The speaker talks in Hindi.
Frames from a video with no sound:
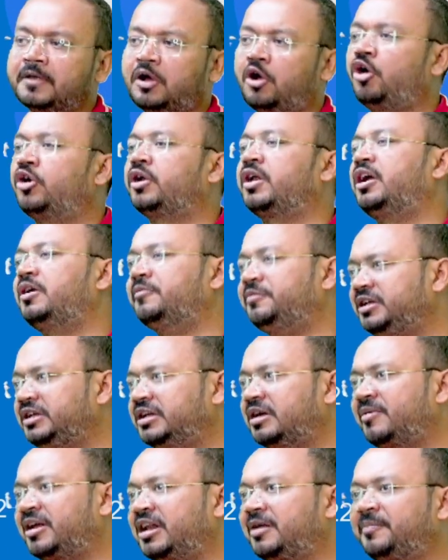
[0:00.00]
और अभी
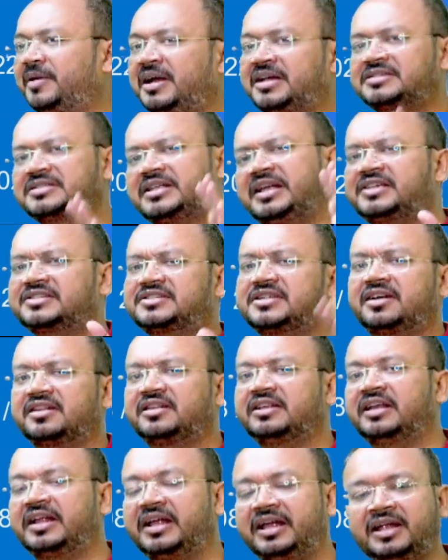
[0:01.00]
हमारे पास इकसठ
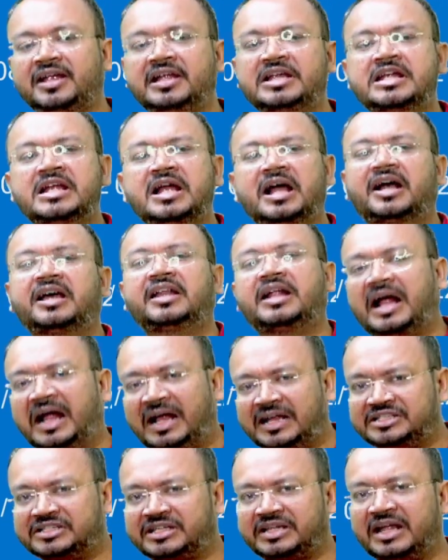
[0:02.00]
दिन है अगर
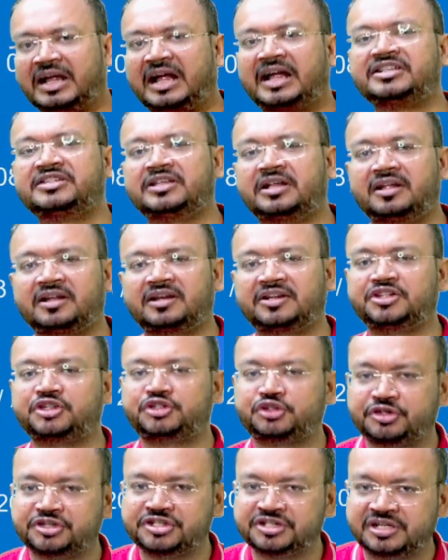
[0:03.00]
आज के आज
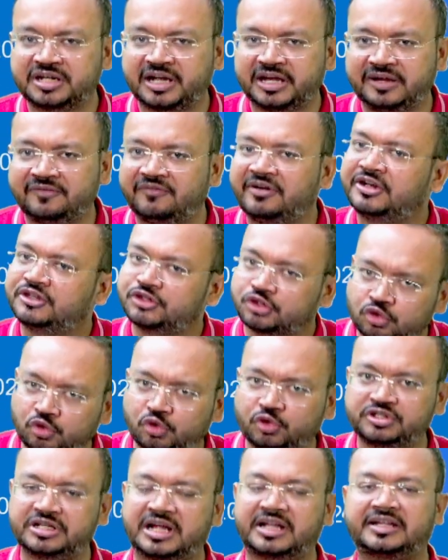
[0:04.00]
रजिस्ट्रेशन का इवेंट शुरू
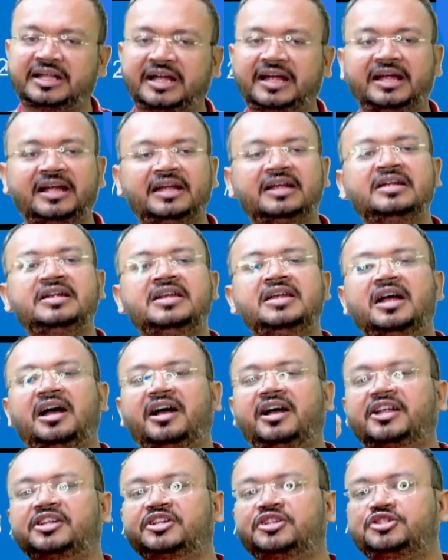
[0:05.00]
हो जाता है
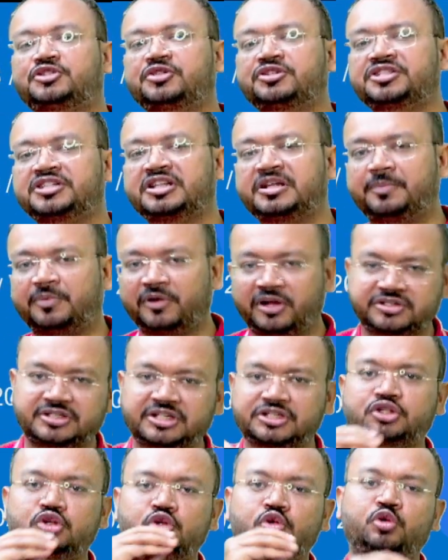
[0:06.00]
अगर रजिस्ट्रेशन की प्रोसेस
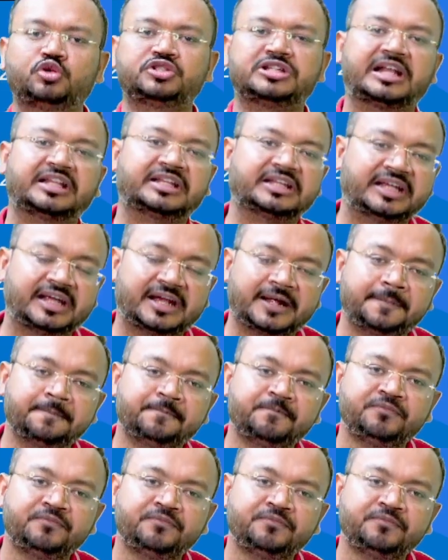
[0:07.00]
शुरू हो जाती है